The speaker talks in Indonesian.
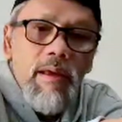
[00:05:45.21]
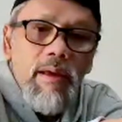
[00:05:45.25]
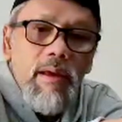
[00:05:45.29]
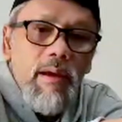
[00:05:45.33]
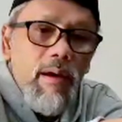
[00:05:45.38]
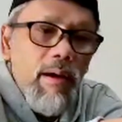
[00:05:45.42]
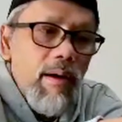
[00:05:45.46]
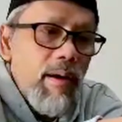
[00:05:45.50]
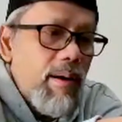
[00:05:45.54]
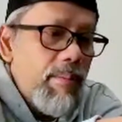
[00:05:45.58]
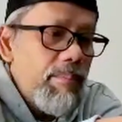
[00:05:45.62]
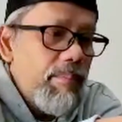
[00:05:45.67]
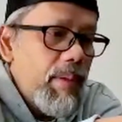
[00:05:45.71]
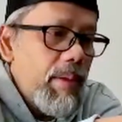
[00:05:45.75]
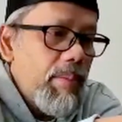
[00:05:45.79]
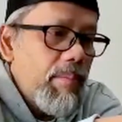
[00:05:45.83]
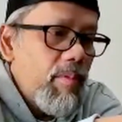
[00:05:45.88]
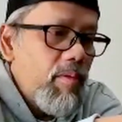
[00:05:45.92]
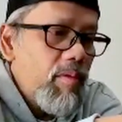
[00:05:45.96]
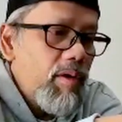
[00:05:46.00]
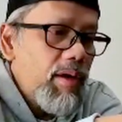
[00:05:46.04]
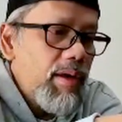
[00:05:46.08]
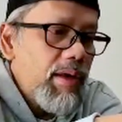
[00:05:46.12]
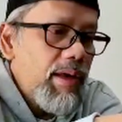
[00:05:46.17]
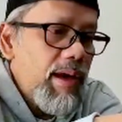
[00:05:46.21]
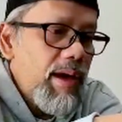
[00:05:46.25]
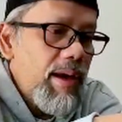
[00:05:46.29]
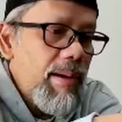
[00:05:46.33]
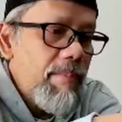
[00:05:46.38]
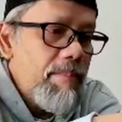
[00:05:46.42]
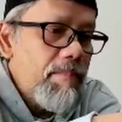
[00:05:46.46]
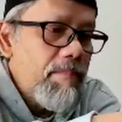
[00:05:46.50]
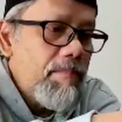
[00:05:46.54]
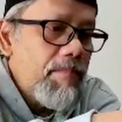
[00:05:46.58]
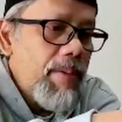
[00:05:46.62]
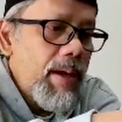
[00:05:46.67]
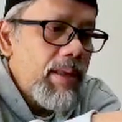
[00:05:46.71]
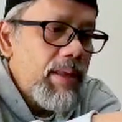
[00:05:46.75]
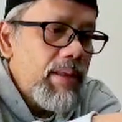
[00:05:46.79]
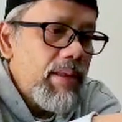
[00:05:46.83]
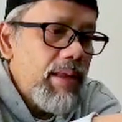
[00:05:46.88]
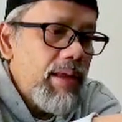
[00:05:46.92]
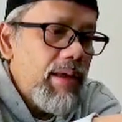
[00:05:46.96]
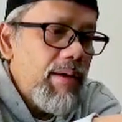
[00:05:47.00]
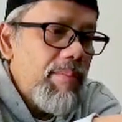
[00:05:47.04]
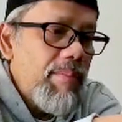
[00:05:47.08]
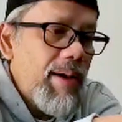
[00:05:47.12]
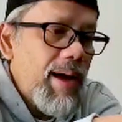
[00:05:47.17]
Uh, memorinya 4
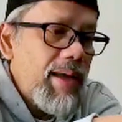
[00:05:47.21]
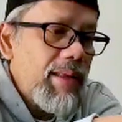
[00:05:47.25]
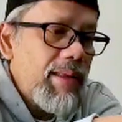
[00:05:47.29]
GB